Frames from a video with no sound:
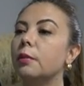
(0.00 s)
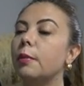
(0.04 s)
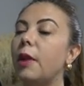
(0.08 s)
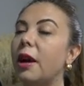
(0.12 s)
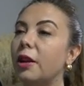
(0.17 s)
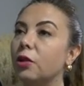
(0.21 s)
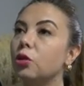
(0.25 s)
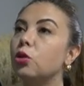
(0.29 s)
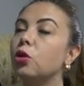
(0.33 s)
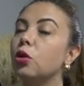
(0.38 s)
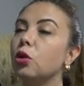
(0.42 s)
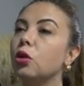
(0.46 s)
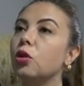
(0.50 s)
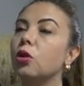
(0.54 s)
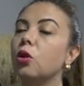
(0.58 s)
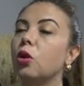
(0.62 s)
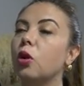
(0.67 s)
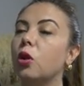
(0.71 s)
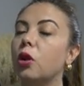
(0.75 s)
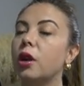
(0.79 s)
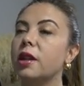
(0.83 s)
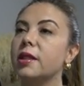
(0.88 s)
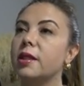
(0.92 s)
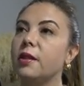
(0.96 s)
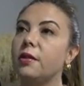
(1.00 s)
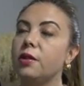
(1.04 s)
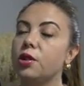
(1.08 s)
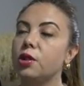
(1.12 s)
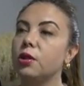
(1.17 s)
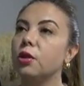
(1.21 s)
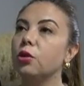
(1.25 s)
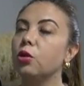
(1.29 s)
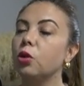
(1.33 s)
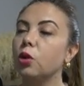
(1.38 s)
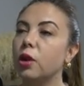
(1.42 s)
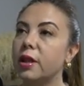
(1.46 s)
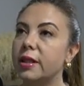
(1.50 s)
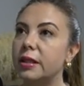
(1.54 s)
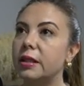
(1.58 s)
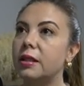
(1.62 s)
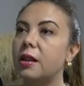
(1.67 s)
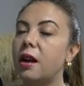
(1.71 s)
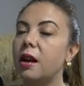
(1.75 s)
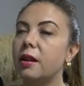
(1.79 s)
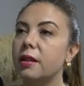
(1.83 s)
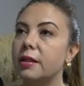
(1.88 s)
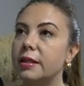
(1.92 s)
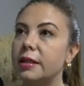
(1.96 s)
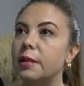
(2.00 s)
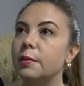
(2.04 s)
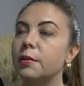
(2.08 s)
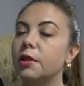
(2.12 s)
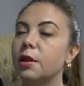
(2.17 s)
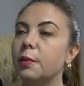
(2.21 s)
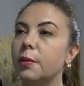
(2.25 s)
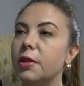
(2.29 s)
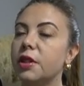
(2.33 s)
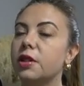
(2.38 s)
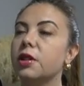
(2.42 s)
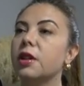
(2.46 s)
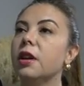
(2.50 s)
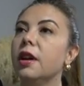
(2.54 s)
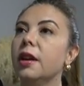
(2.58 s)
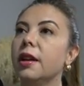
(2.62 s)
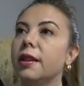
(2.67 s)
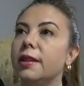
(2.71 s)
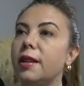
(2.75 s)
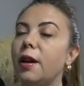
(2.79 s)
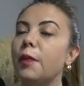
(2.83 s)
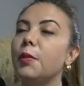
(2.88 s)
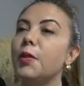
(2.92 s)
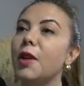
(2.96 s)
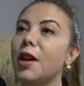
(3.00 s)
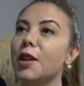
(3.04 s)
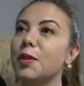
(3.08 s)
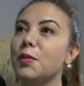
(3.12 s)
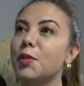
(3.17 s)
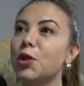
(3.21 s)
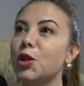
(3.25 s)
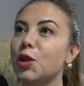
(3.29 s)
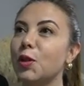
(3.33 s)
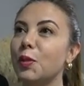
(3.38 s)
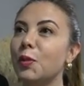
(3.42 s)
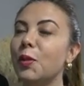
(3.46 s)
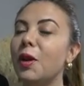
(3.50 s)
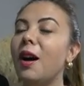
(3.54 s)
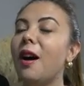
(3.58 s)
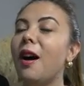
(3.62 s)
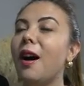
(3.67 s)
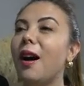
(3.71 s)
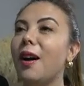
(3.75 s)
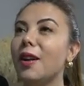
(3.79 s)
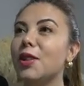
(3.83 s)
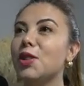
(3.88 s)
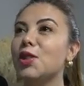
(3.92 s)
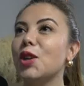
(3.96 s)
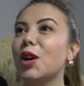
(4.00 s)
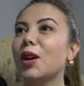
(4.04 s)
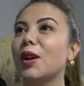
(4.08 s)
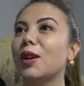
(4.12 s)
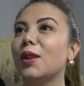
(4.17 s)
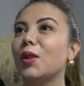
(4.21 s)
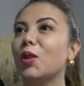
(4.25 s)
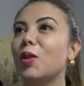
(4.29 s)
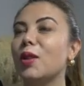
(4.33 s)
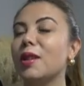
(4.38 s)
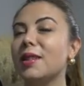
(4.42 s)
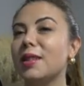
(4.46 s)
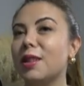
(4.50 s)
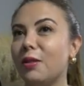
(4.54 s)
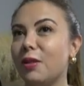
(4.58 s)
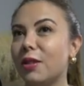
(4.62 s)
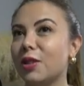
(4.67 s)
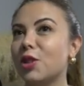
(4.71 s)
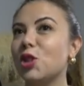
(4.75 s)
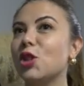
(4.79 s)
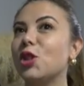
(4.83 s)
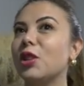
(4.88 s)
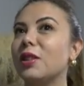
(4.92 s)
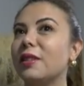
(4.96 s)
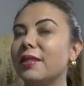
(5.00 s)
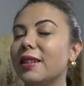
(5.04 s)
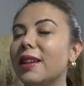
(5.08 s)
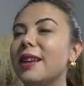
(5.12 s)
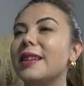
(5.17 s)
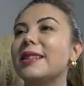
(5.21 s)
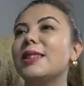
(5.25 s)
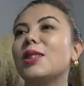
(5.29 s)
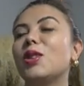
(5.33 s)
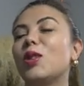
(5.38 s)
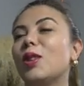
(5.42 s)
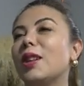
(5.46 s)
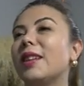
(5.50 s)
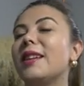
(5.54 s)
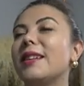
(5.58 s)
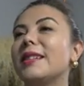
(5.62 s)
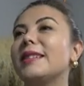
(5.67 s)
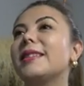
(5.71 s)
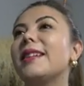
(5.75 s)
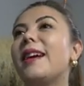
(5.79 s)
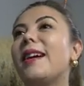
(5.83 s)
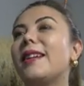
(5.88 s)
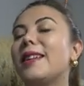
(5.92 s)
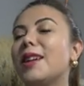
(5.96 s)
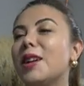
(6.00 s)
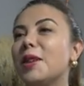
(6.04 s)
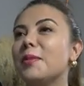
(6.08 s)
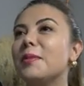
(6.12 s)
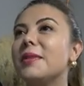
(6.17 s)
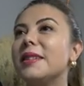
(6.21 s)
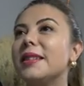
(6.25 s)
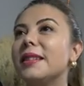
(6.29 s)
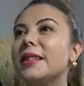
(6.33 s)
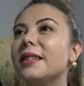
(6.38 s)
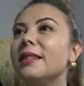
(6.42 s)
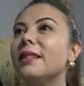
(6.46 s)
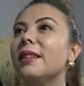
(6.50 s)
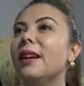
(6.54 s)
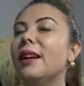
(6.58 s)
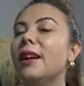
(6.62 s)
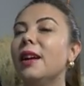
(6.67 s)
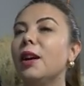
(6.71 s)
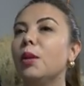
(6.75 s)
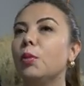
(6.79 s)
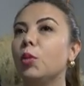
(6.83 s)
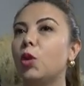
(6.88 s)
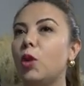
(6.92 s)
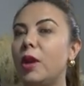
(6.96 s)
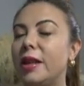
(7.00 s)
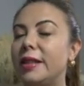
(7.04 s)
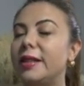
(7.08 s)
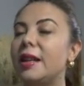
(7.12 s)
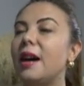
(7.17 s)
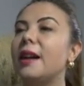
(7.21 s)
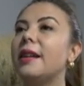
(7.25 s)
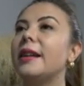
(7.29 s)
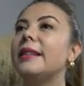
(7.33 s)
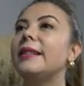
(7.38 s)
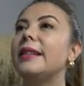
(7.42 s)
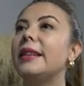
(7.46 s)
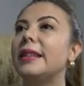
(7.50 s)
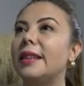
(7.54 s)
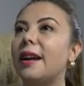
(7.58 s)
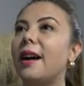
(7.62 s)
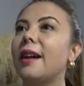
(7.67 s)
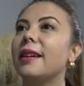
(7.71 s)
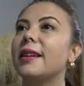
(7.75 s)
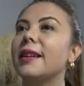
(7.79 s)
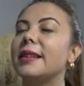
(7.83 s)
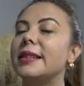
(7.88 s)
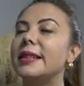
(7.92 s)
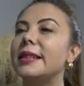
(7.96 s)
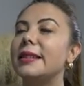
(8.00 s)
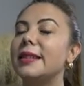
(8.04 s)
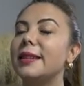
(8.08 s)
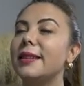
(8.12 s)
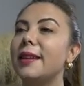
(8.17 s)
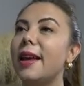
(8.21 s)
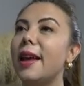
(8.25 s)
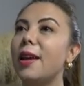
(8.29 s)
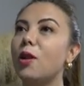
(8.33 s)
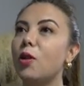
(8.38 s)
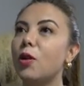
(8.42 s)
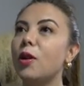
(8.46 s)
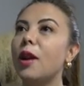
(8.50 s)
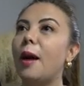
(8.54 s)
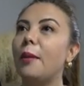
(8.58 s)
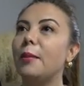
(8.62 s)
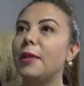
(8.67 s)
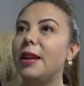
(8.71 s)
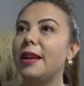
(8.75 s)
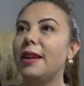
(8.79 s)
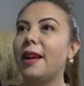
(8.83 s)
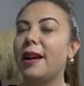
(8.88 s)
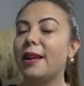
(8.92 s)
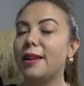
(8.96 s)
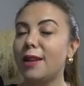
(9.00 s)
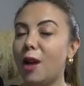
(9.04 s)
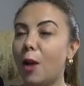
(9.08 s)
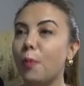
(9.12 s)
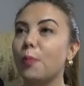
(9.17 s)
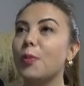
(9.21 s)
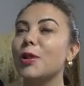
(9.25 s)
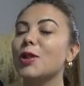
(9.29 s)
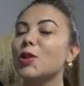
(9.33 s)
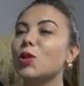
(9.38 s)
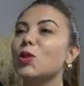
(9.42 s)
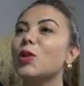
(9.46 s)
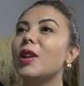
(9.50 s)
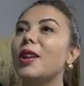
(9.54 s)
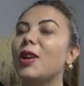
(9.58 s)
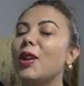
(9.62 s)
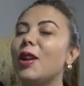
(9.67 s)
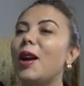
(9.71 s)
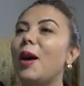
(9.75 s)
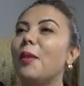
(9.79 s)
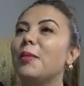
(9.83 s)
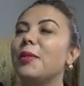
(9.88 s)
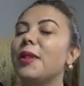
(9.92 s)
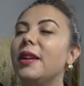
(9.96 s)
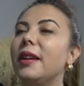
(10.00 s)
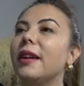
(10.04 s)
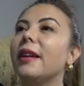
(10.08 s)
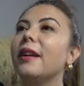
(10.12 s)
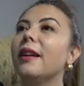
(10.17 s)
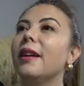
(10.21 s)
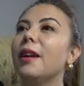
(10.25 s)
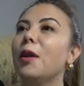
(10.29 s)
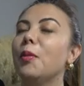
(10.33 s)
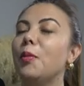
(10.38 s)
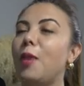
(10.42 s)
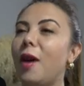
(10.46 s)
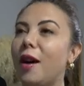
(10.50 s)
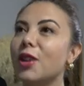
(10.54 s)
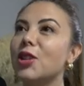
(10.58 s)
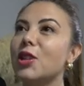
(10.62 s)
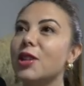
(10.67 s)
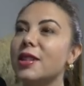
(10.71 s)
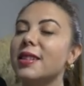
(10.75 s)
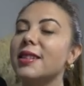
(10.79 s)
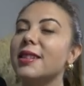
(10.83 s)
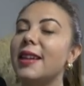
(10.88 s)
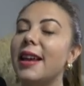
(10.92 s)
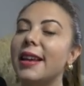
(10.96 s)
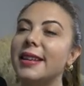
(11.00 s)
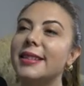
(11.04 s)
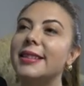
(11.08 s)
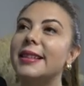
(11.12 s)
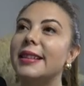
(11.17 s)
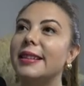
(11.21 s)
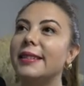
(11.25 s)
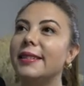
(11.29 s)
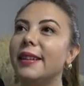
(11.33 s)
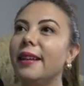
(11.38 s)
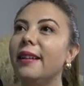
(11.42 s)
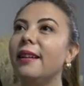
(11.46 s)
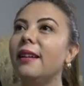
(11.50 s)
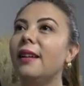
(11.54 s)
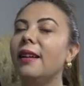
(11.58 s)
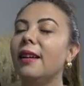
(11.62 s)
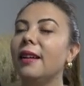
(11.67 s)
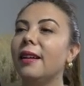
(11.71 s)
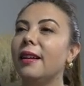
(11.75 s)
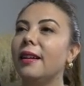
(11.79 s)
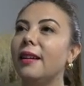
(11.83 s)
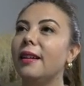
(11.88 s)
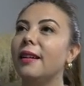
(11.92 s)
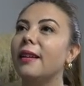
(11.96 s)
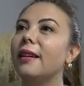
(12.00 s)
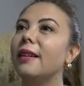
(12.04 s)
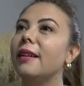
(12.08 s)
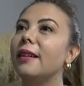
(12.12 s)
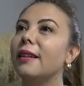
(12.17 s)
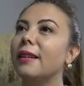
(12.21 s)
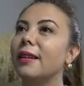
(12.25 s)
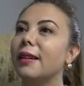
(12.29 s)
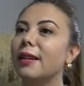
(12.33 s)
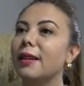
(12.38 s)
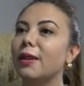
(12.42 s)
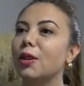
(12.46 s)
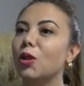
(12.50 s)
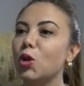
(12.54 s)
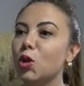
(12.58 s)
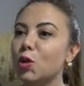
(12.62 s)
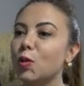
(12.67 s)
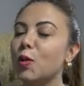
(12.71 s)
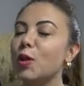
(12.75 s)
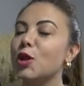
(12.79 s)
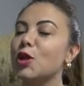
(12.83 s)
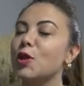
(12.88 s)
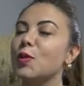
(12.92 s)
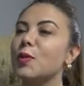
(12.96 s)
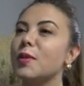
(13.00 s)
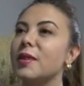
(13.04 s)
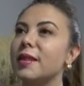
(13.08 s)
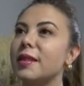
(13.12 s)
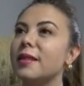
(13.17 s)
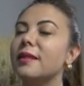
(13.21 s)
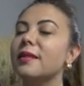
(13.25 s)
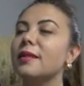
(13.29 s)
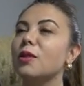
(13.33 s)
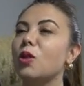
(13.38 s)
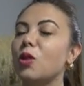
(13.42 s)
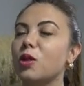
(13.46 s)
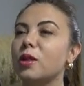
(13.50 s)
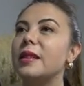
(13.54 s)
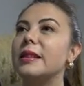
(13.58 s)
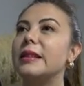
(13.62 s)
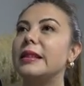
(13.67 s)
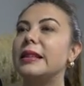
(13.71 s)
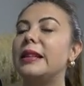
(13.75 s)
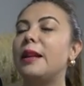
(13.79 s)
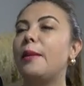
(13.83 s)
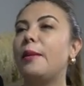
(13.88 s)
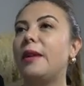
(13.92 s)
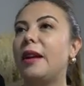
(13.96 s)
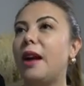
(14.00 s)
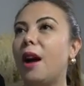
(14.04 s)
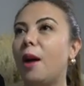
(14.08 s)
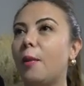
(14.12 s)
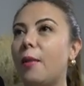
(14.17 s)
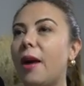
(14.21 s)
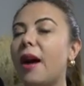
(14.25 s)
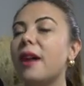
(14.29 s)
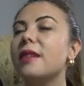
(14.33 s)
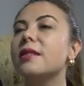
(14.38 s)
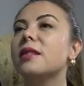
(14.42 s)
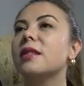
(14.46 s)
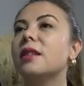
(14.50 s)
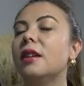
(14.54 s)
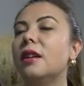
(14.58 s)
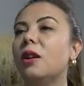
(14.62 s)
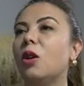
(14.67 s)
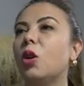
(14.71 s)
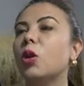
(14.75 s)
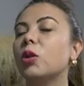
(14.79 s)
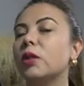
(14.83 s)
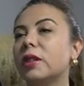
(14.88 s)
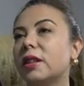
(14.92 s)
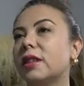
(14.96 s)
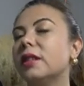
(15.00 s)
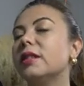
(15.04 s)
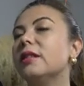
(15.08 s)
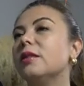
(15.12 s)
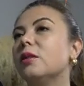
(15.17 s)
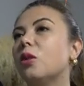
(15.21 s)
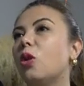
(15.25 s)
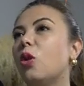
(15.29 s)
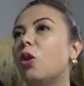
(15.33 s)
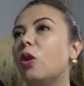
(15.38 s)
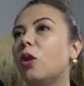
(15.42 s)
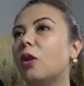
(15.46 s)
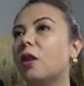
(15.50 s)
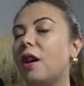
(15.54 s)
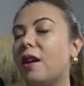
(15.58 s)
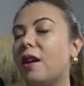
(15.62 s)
ben Türk-Kore Savaşı'nda Türk Esirler isimli bir kitap yazmıştım. Ancak Kore Savaşı'nda esir olan olan askerlerimizin bu esaret hikayesinin en önemli yani yapbazın en önemli parçası eksikti. E, yüzbaşımızın dosyasıyla beraber onların o